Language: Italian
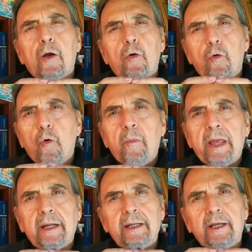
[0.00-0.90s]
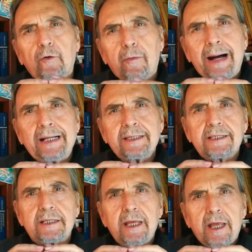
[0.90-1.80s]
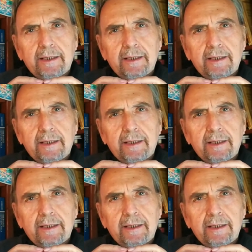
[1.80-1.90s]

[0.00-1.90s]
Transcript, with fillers: come nei romanzi